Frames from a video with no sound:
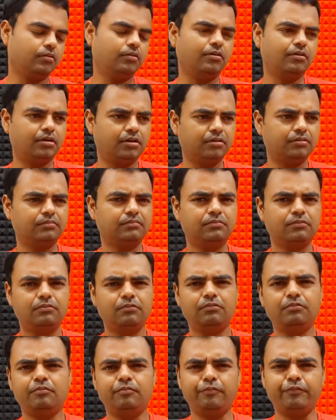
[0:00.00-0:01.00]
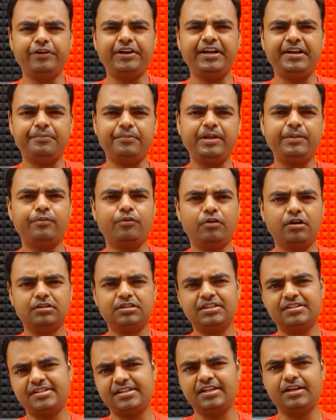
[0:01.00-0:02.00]
और वेट भी बहुत
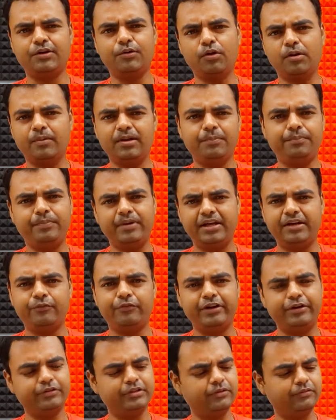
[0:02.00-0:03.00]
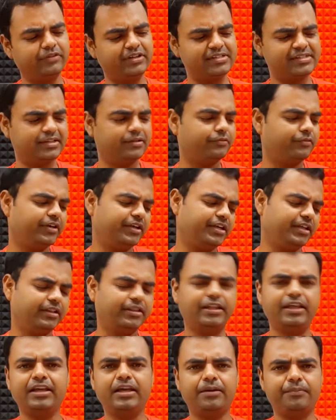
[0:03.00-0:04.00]
जैसे नॉर्मल पेन वेट था वैसे वेट
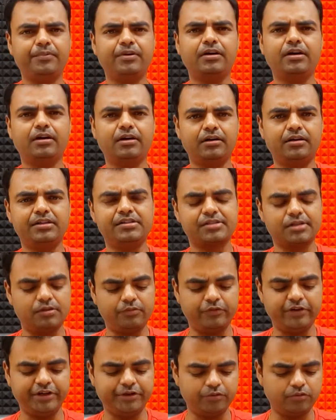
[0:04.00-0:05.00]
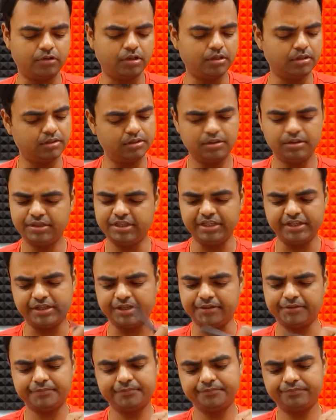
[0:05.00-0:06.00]
इतना ही आपका इसका वेट होगा ठीक
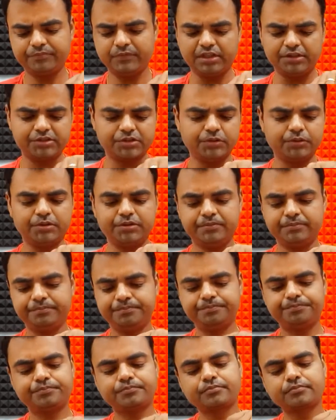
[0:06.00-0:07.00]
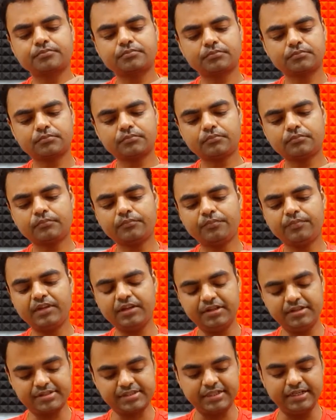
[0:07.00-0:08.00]
है इट्स गुड
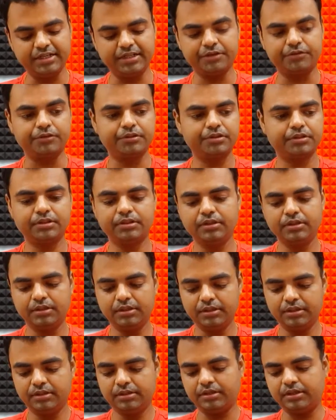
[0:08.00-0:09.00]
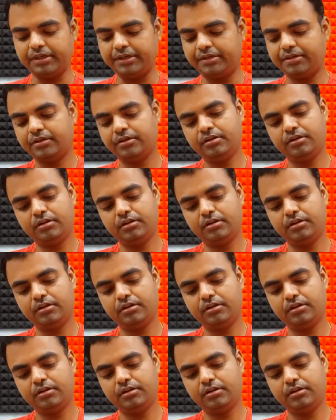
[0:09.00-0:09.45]
इट्स रियली गुड राइट